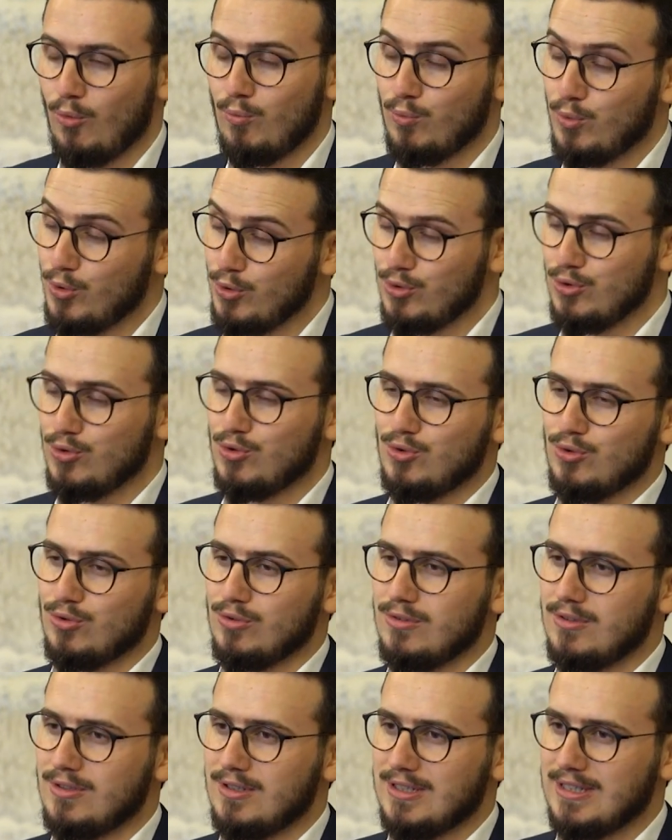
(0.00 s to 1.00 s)
Bu
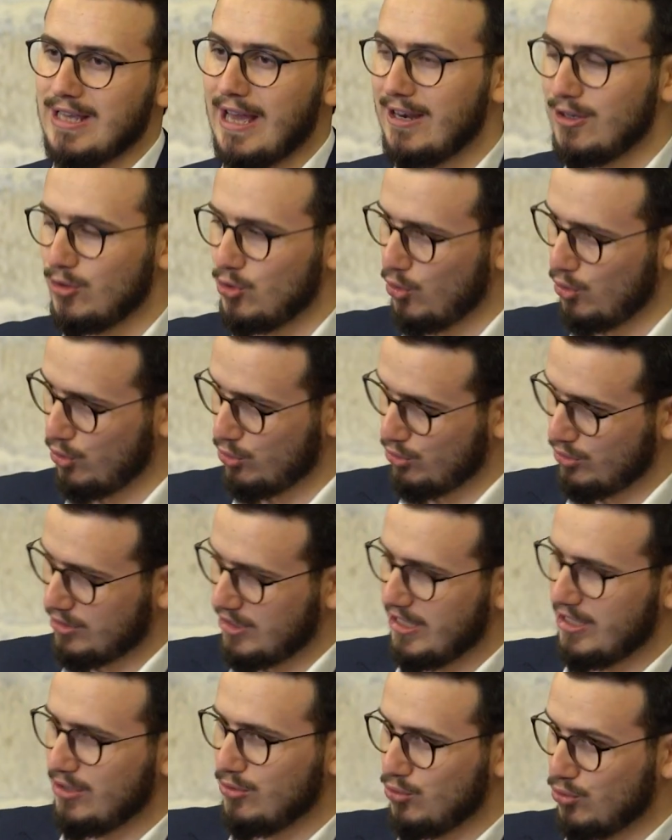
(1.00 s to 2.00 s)
yüzün yani
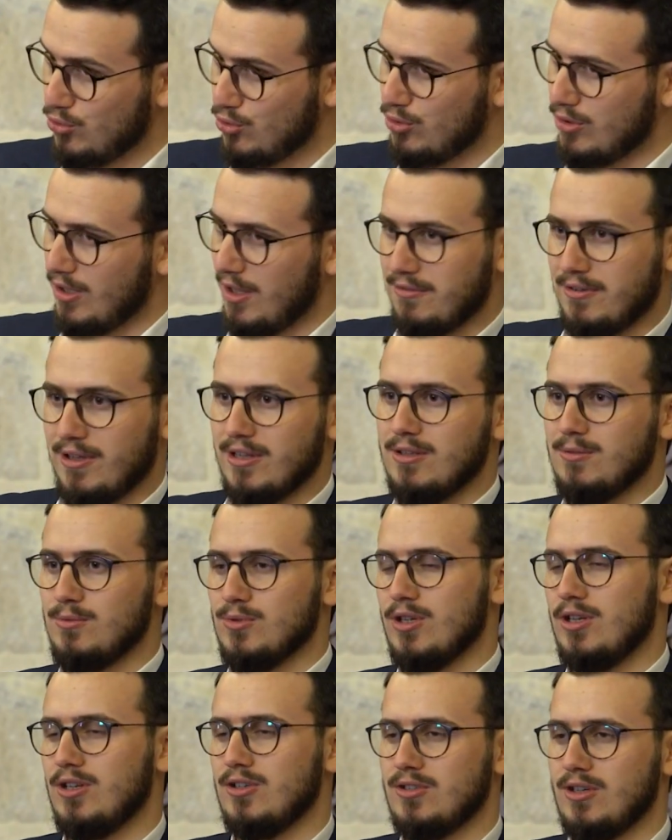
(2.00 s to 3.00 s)
gördükleri yüzün
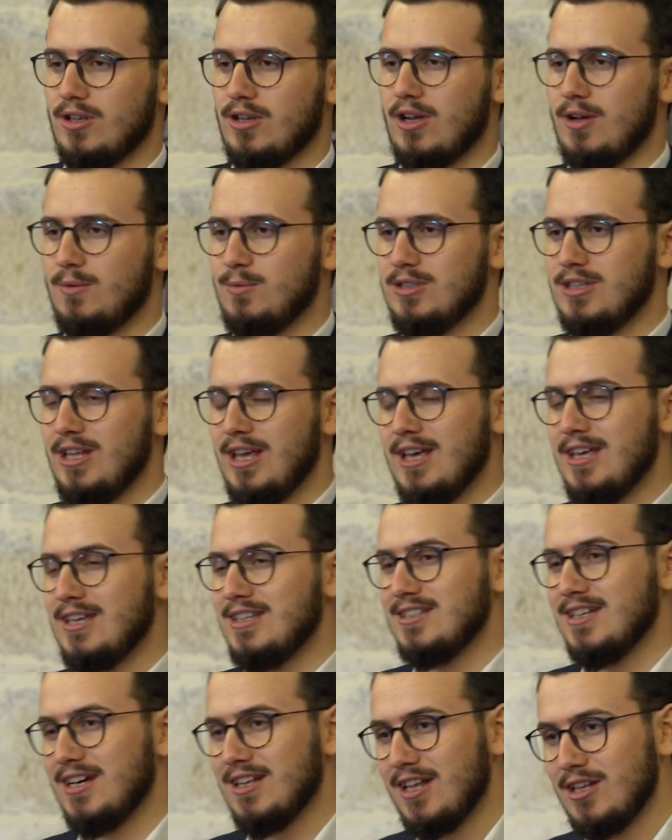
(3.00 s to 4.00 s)
Efendimiz Aleyhisselam'ın
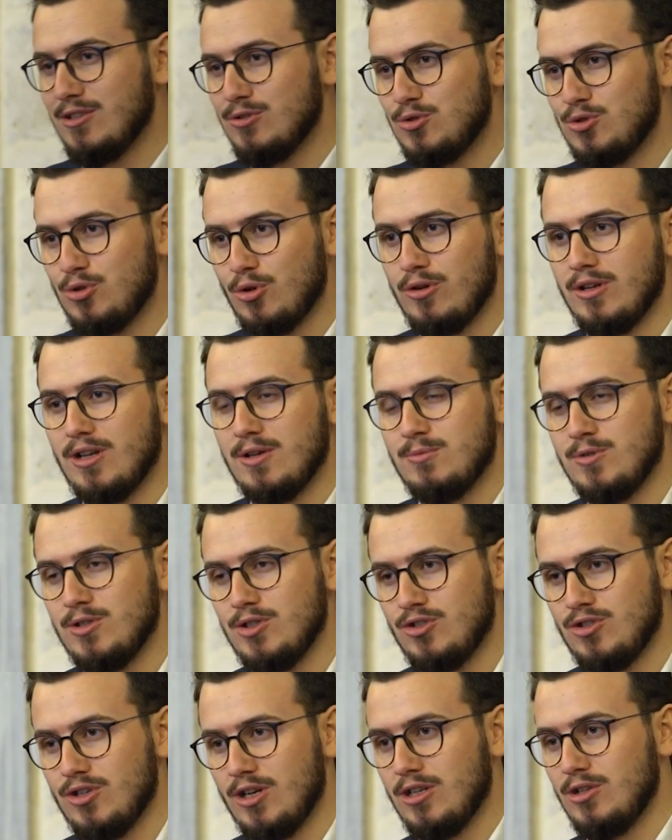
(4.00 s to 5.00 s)
yalan
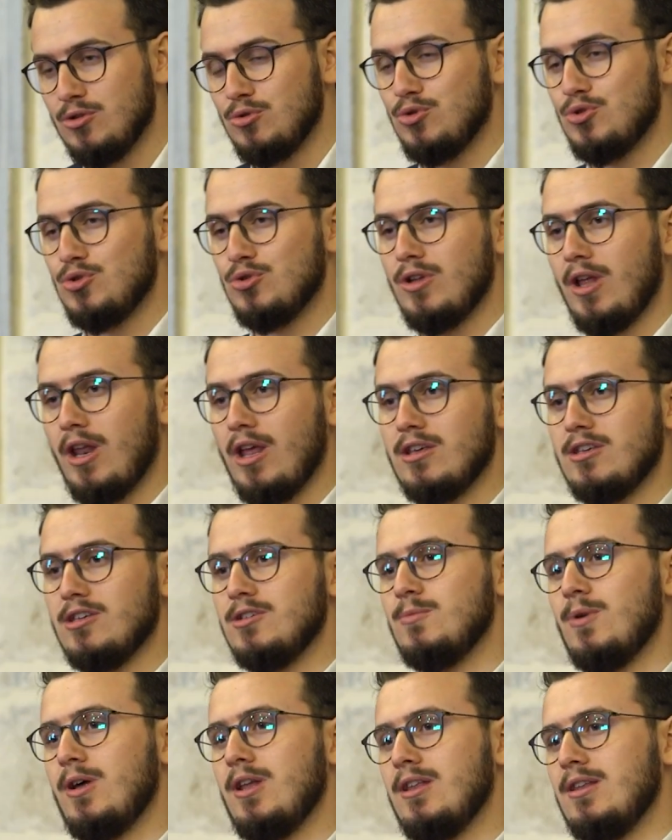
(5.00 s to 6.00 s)
söylemeyeceğini düşünerek
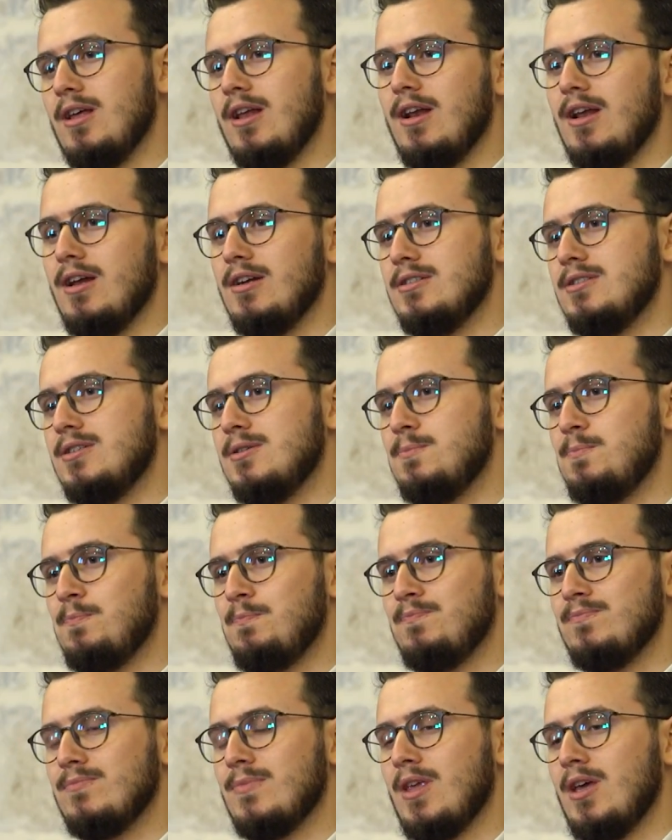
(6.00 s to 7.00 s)
iman ederlerdi.
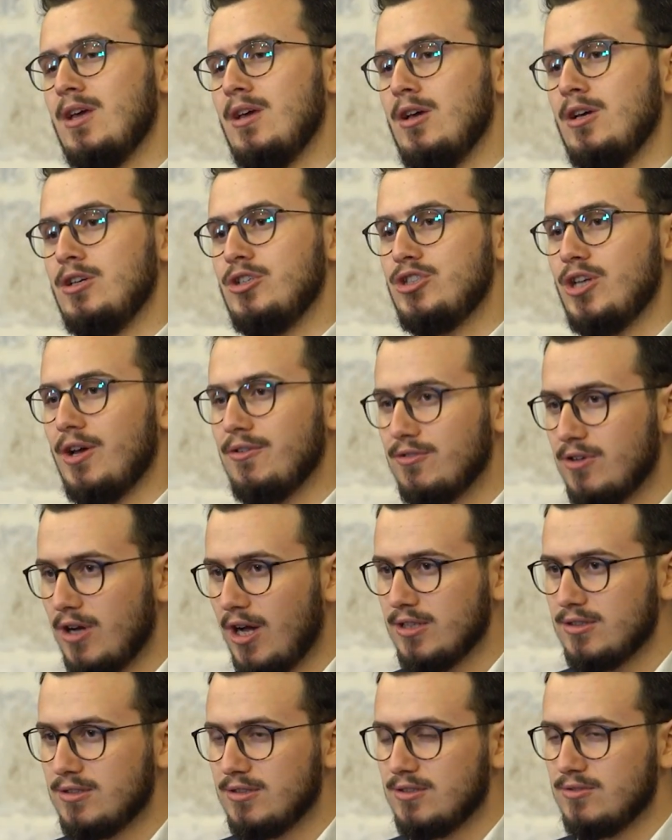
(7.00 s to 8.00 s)

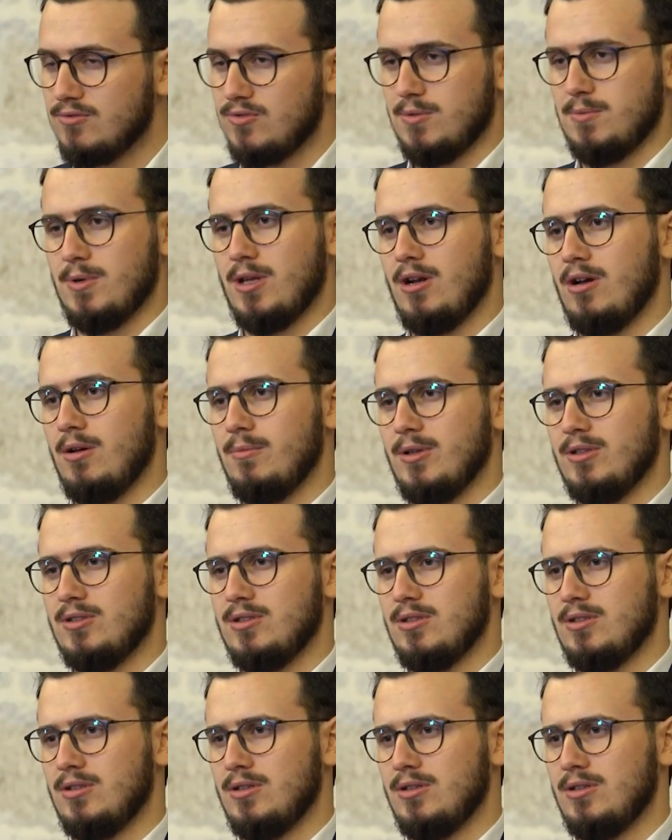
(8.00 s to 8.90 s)
Şefkat ve merhamet.